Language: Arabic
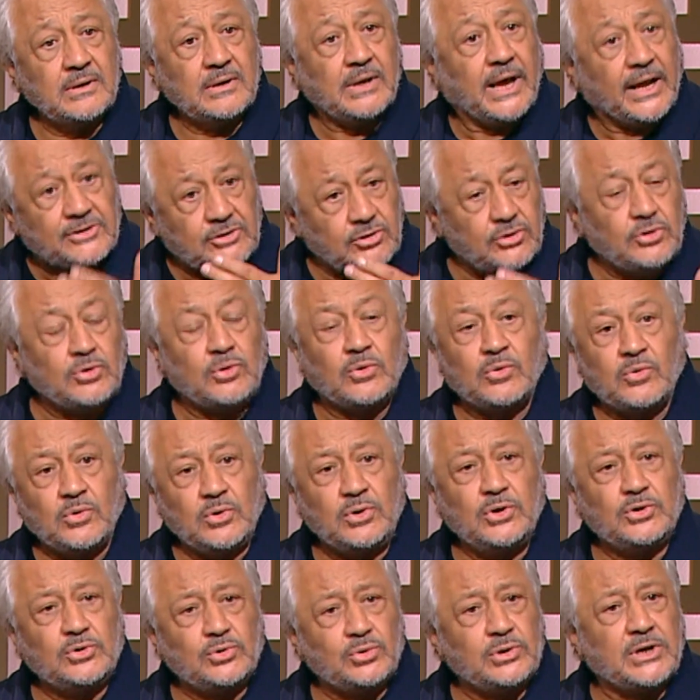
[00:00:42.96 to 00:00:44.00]
قد دو
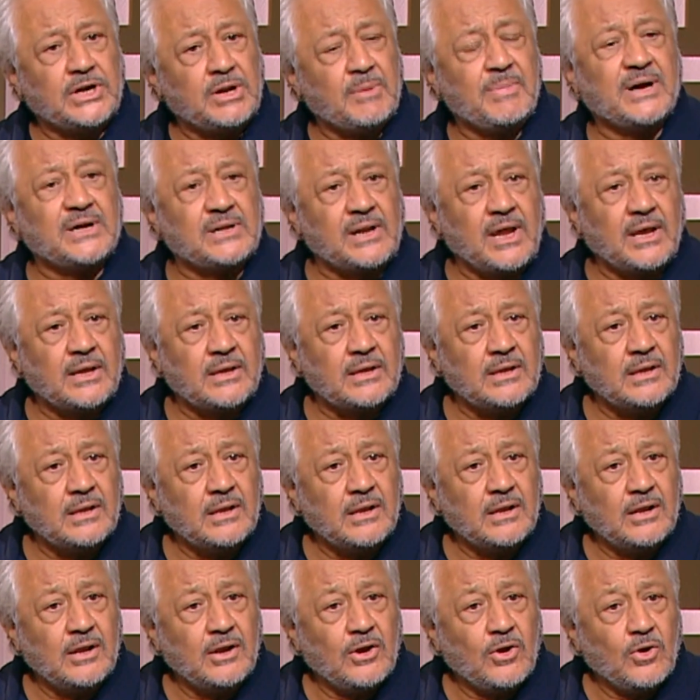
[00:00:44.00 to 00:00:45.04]
كل دول انا بكرهك
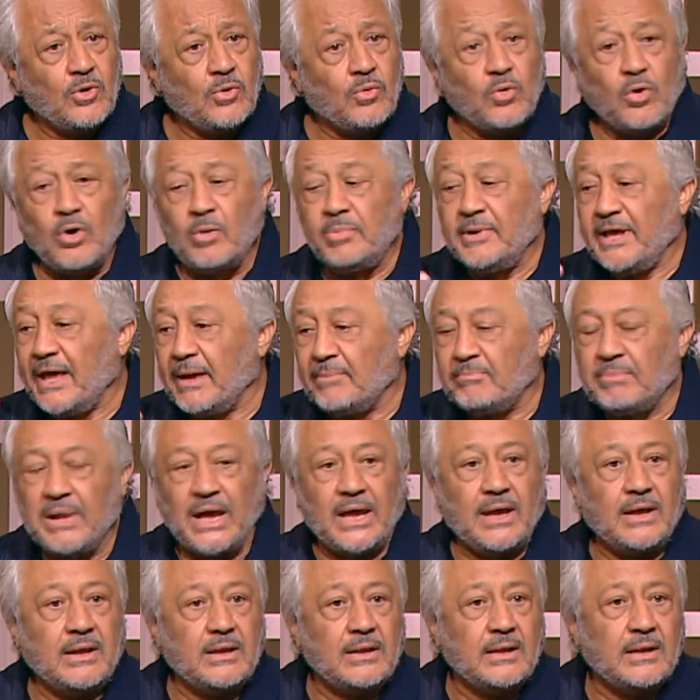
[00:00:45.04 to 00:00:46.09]
وهو
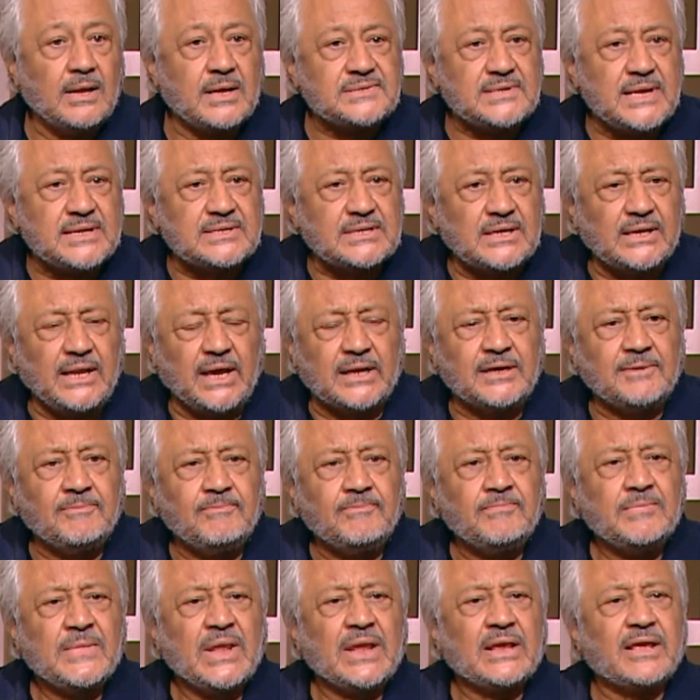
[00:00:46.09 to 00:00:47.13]
بيحبها اساس يعني
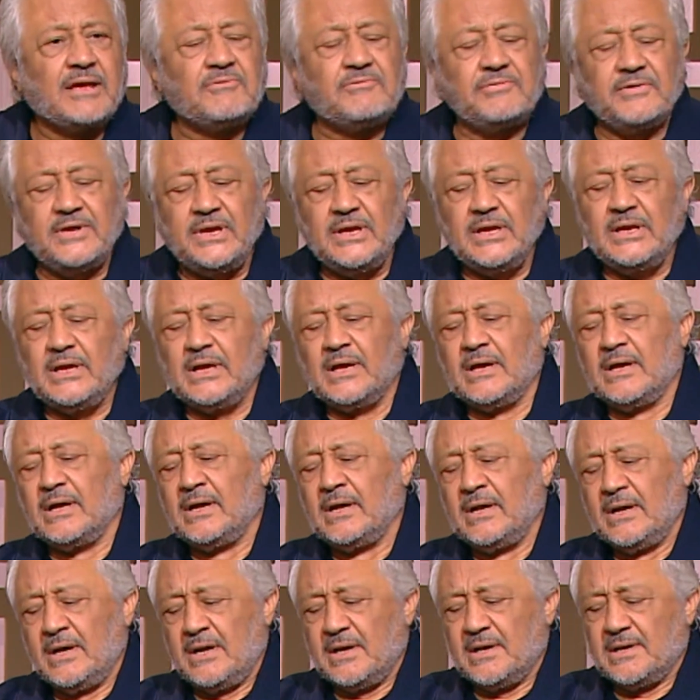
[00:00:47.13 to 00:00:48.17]
كان في
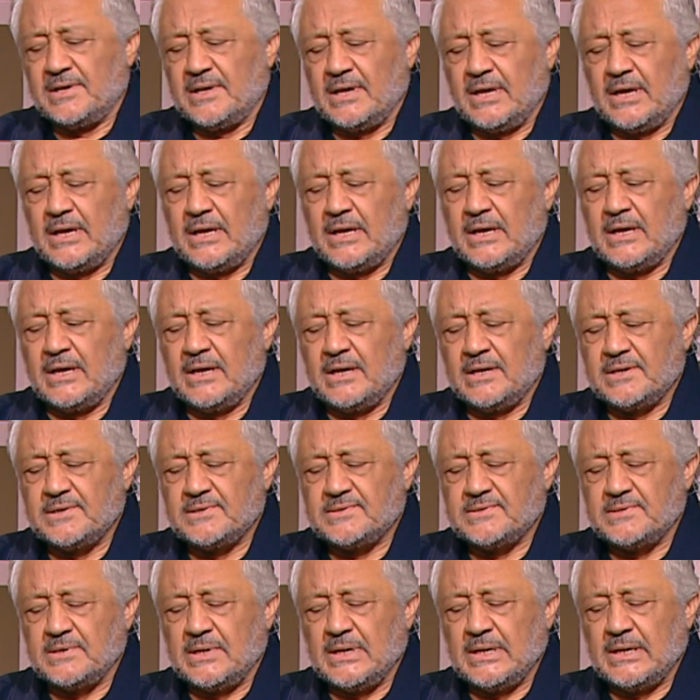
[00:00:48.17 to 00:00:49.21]
آه، آه،
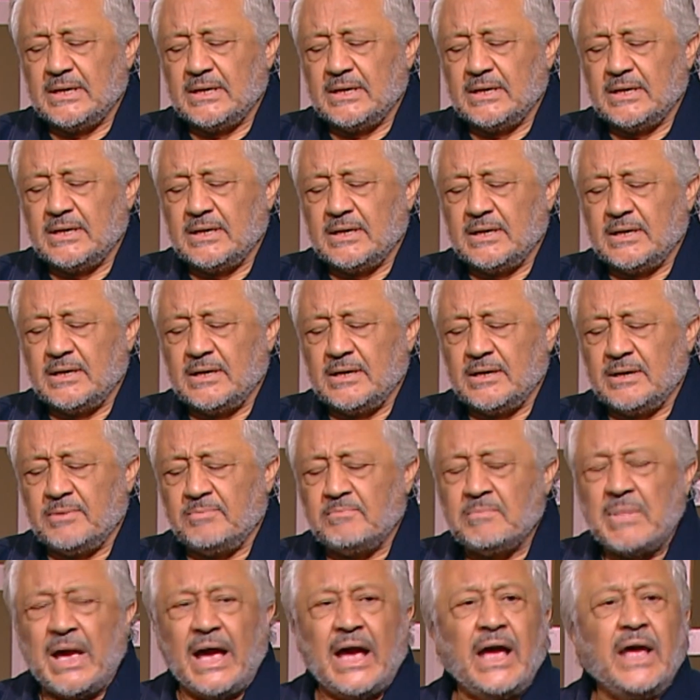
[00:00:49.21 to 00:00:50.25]

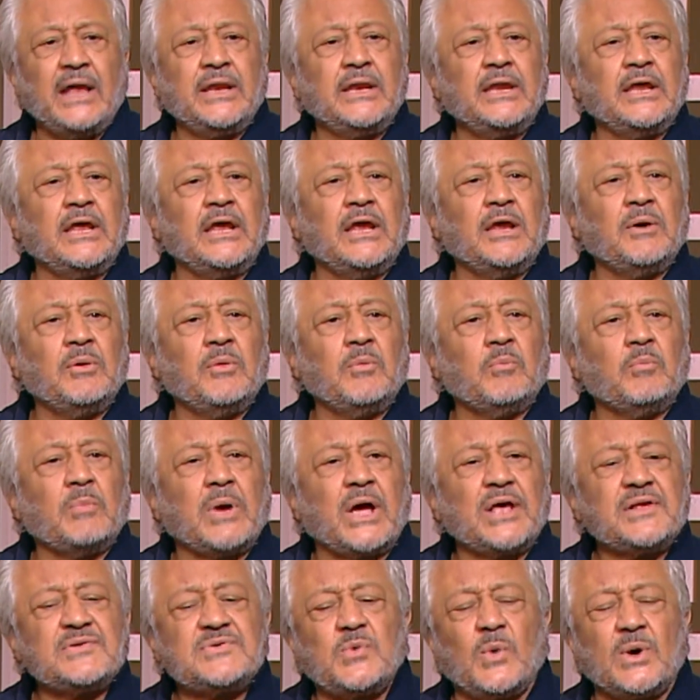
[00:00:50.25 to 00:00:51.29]
صراع آآ معاني
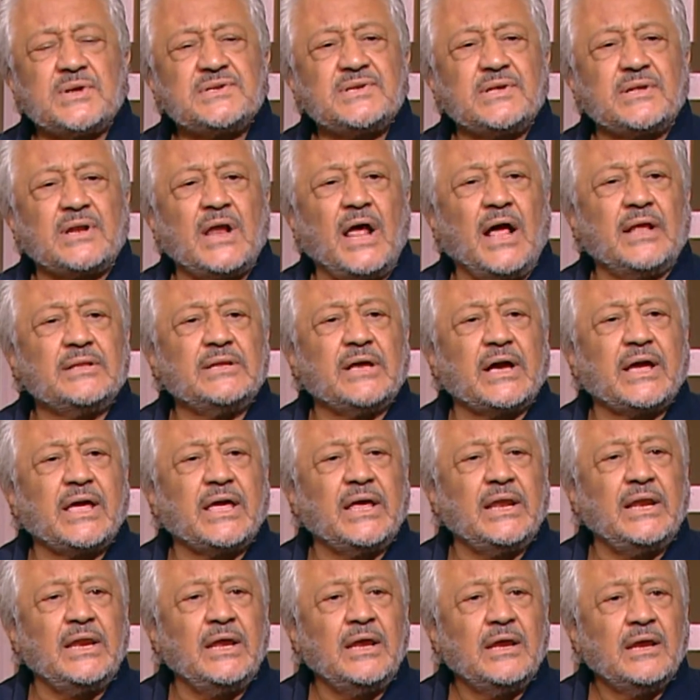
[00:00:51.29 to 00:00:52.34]
وصراع
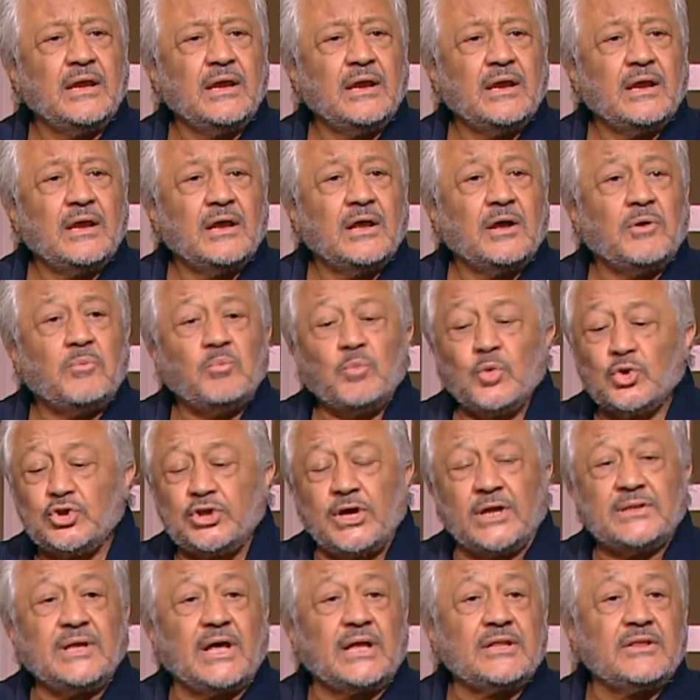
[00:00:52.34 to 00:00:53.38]
داخلي أوه.
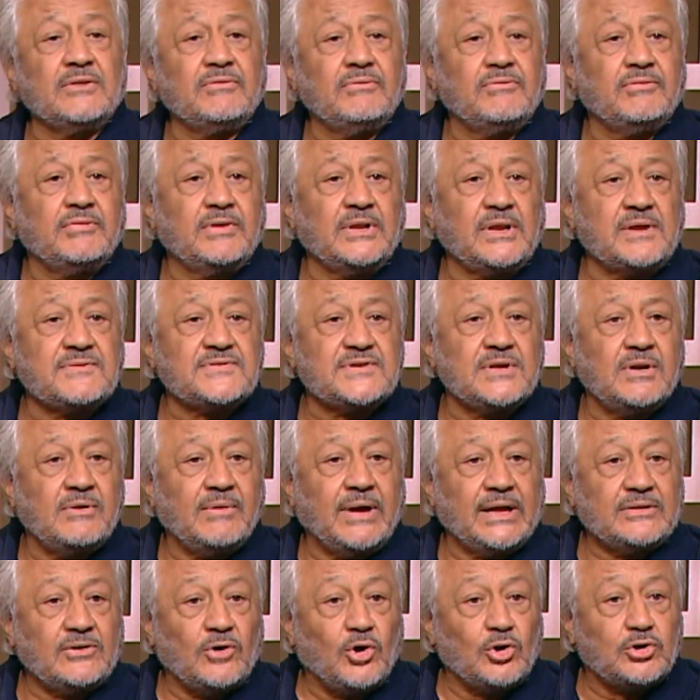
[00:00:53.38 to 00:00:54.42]
متضاد في نفس
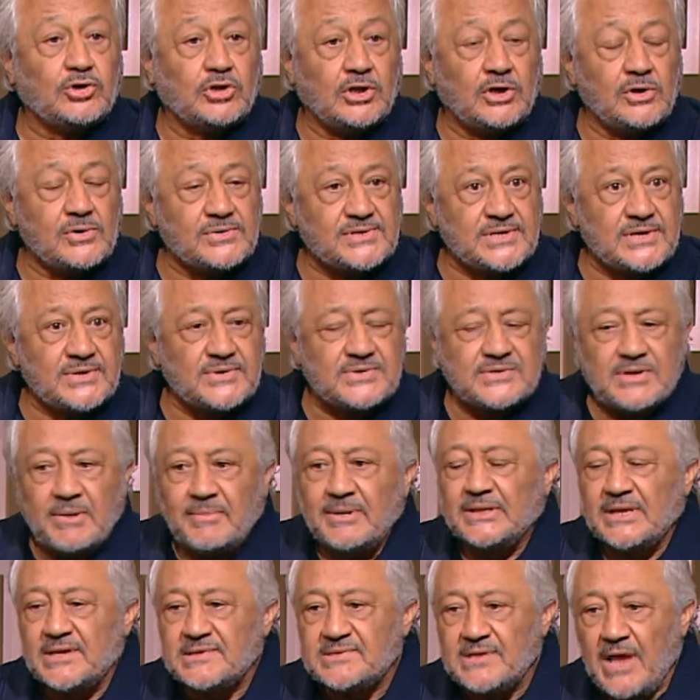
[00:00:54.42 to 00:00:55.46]
الوقت بالزبط. قلت للاستاذ
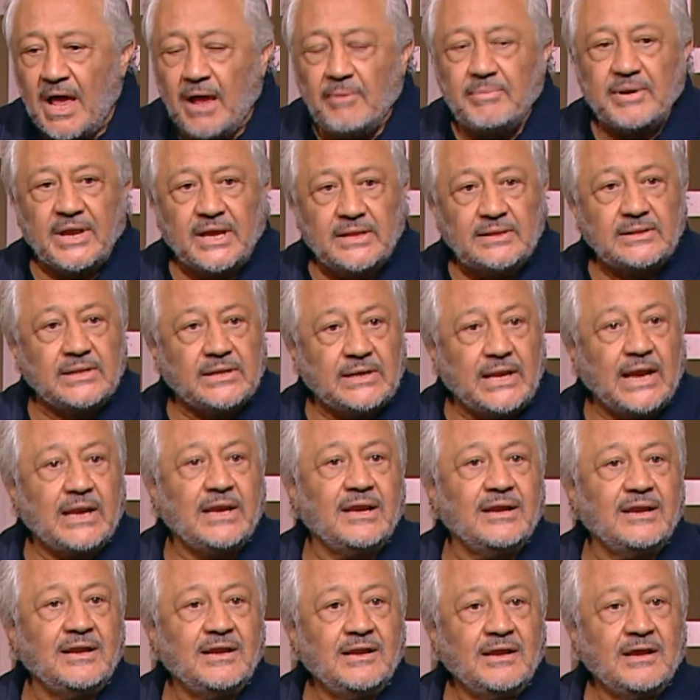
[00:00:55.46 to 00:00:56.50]
اسامه ده صعب جدا قال
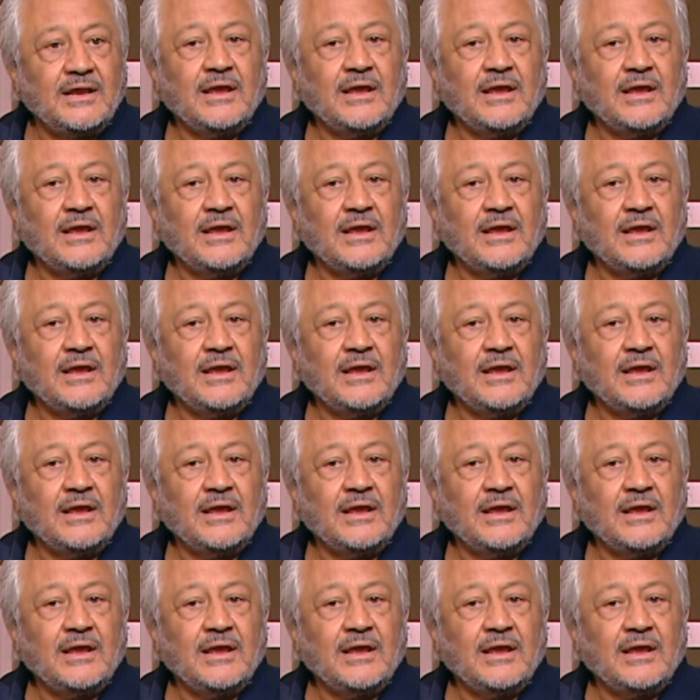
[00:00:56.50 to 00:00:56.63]
لي